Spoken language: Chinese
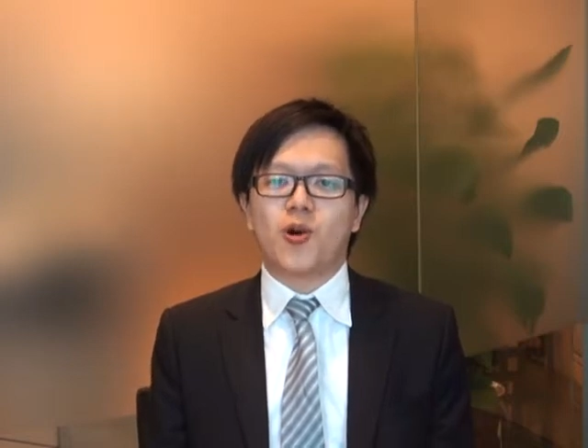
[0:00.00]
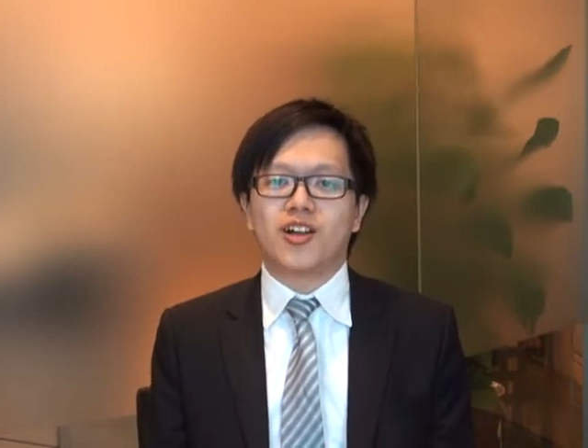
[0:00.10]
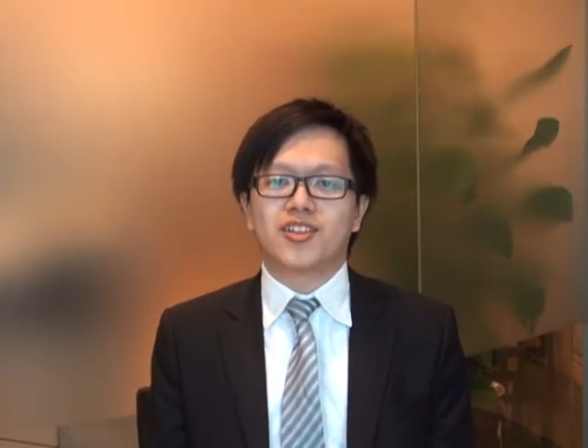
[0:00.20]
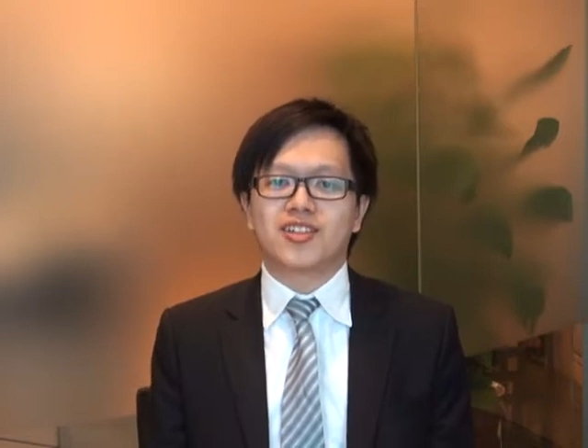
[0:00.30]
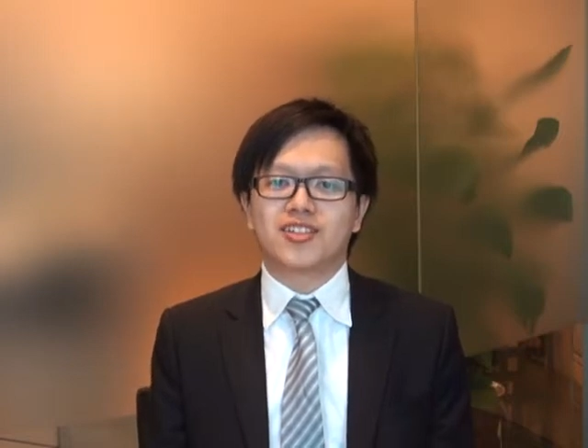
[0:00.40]

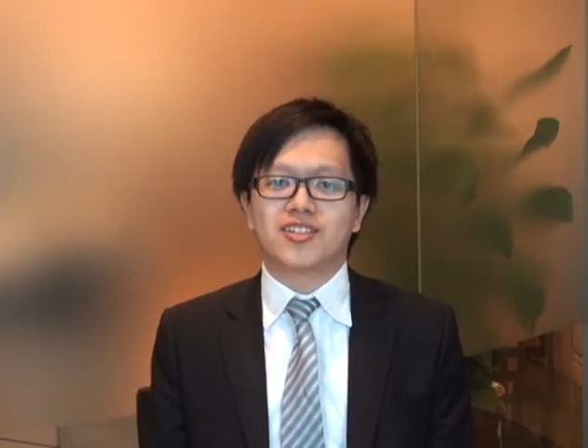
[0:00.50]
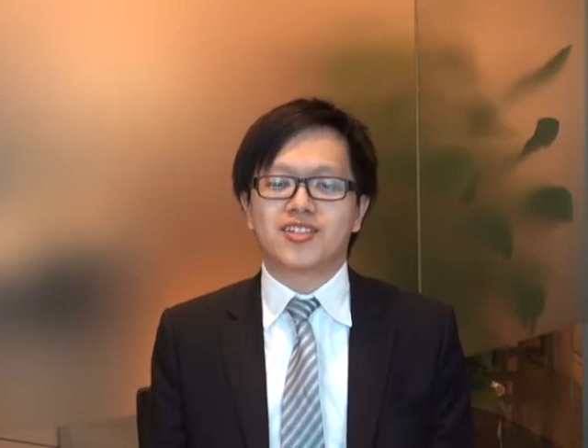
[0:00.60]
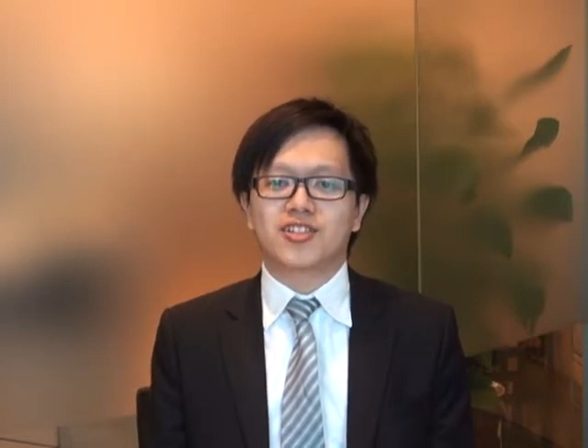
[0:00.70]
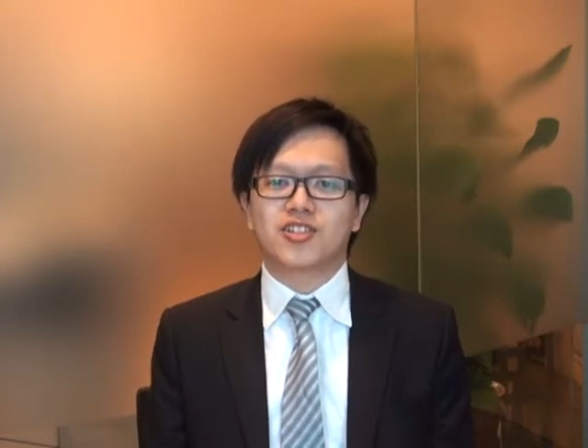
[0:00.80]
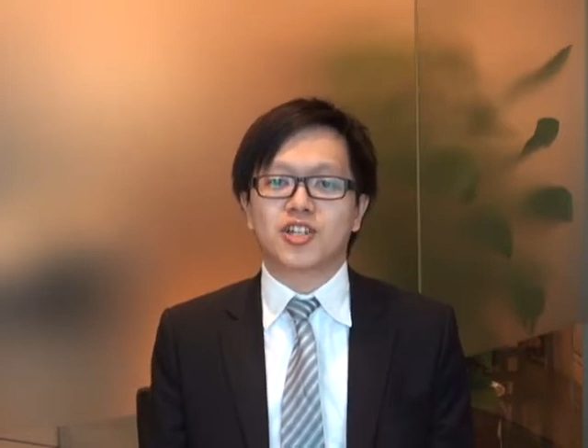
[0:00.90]
华
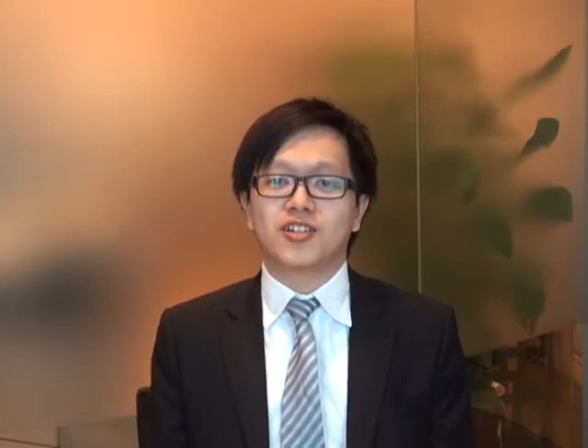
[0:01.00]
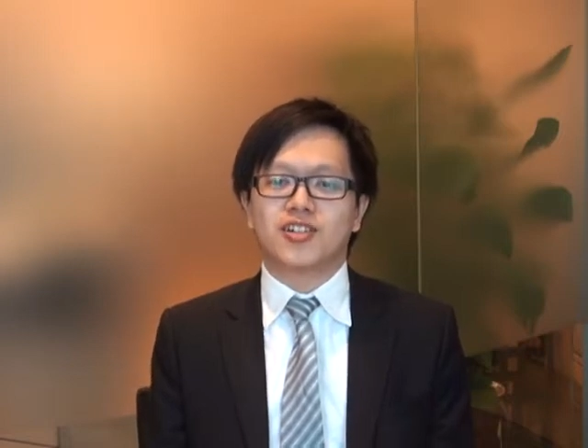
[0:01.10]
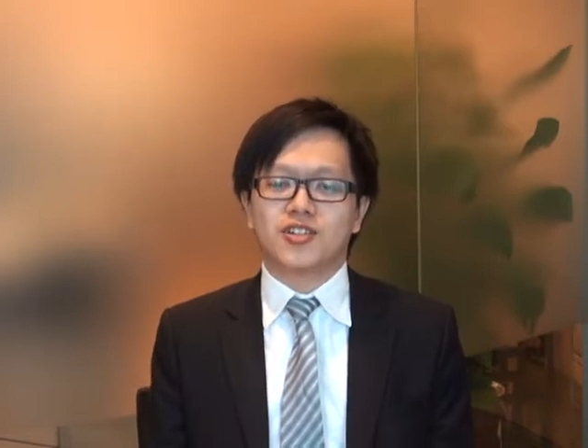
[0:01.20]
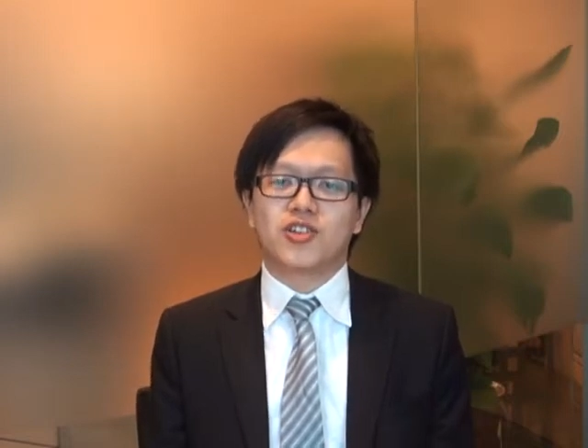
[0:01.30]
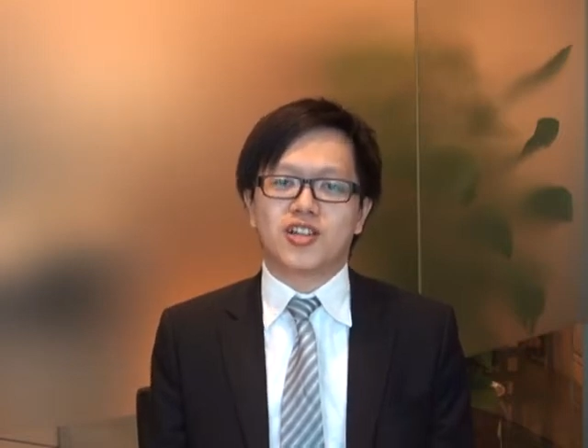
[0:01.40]
能新
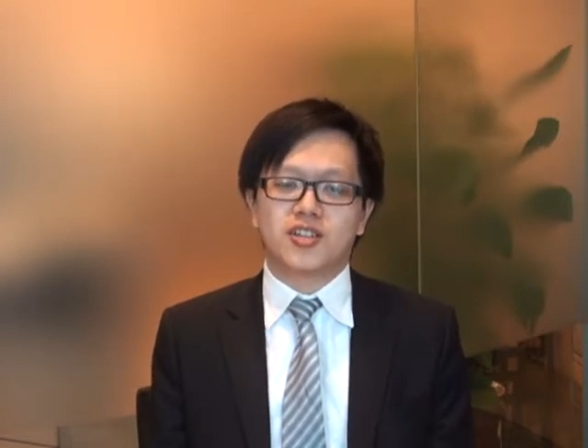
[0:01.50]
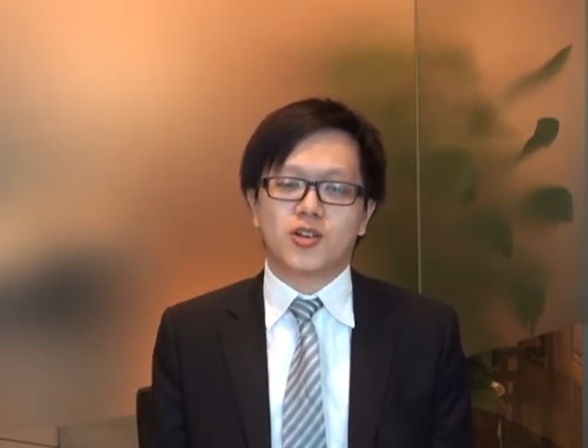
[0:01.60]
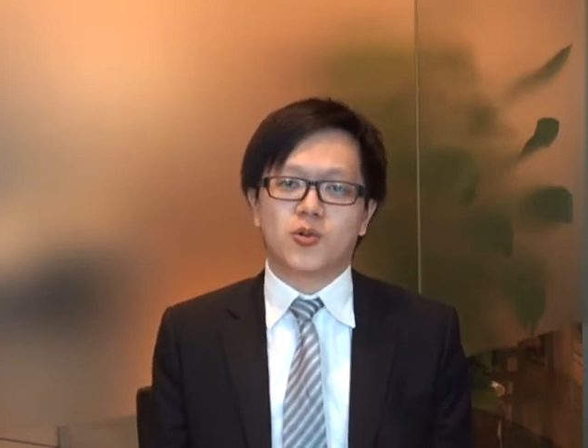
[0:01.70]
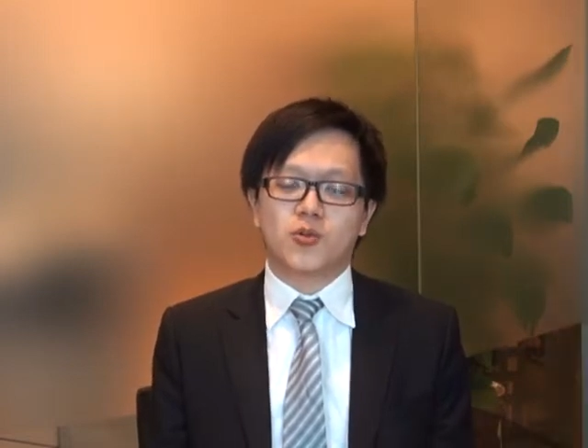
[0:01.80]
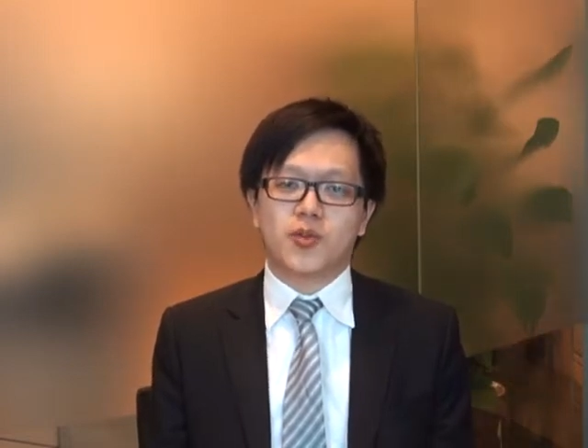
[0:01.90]
能源这
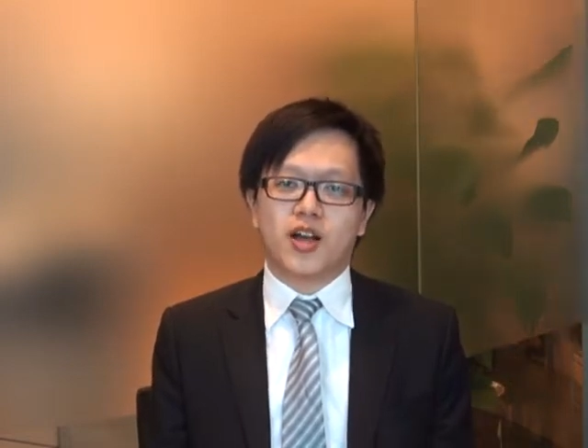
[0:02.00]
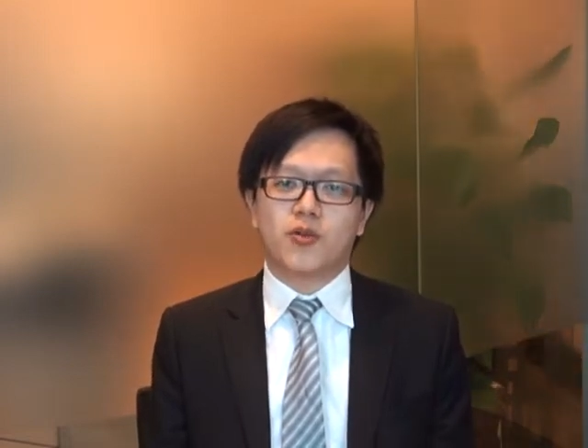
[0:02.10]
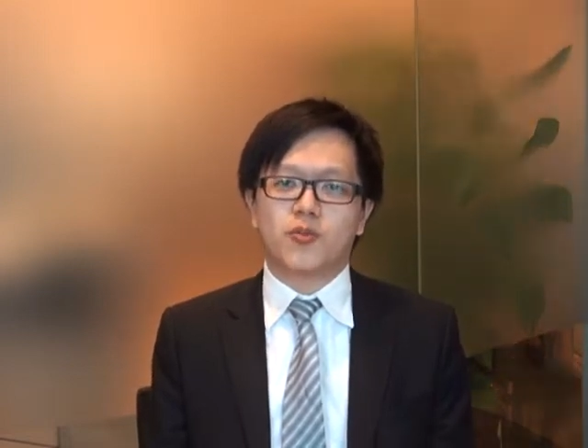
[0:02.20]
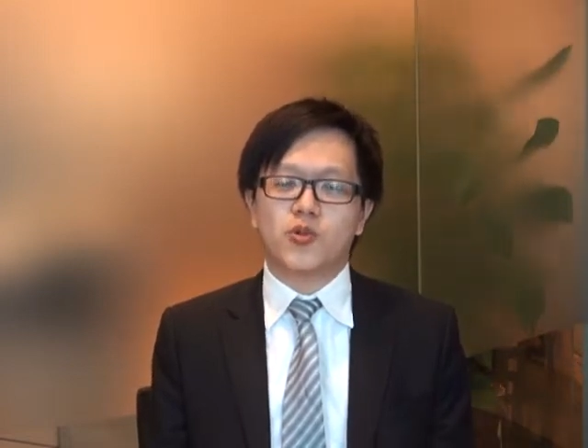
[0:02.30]
个股票。